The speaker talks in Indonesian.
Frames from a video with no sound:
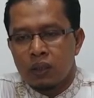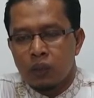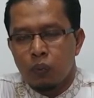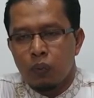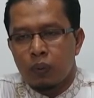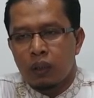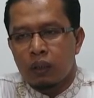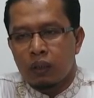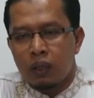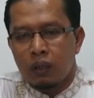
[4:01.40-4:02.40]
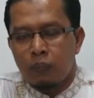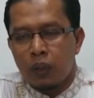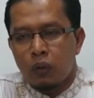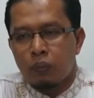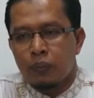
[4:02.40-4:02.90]
Sebelum kita kalau kami
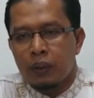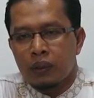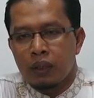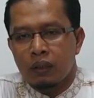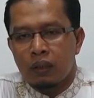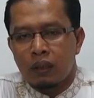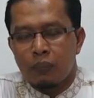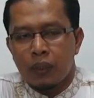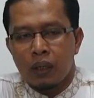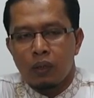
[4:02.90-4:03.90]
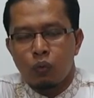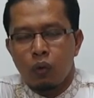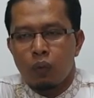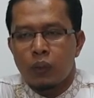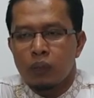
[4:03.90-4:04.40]
lakukan peminatan rata-rata IPK adalah
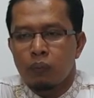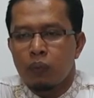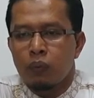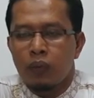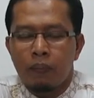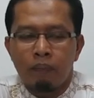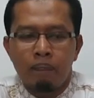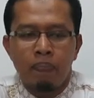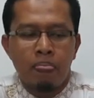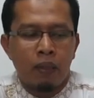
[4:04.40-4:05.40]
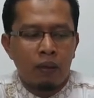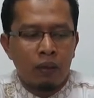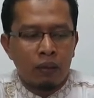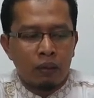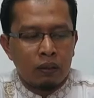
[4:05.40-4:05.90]
2,96.
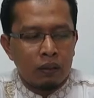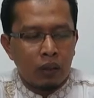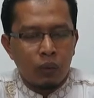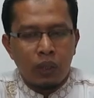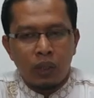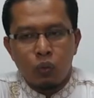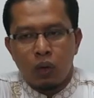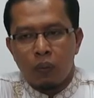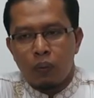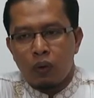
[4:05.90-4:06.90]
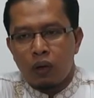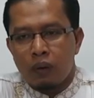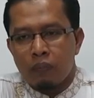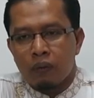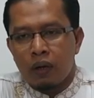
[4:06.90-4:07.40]
Lalu yang kedua,
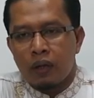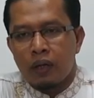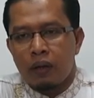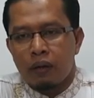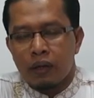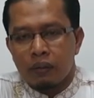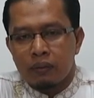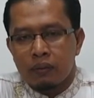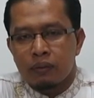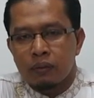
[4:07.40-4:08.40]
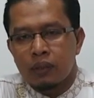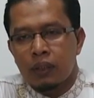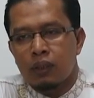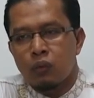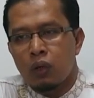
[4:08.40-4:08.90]
program kredit earning.
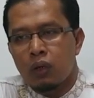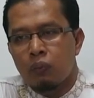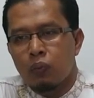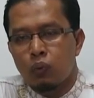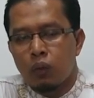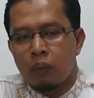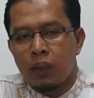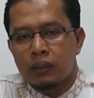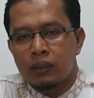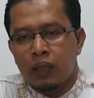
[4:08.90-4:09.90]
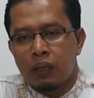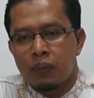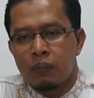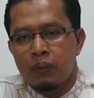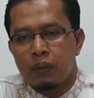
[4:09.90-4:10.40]
Sejak tahun 2012,
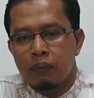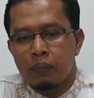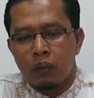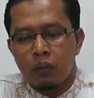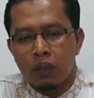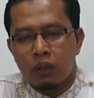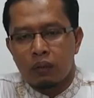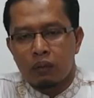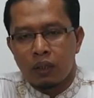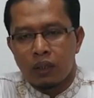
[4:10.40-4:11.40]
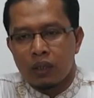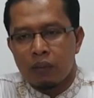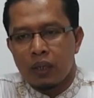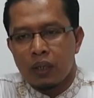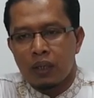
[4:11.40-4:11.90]
kami melakukan
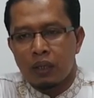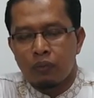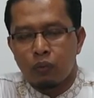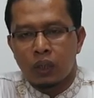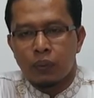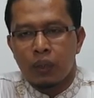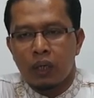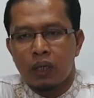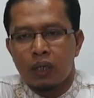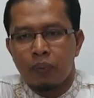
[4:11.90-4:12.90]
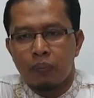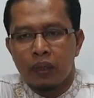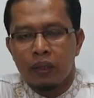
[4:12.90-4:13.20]
kerjasama dengan Fakultas Pendidikan IPB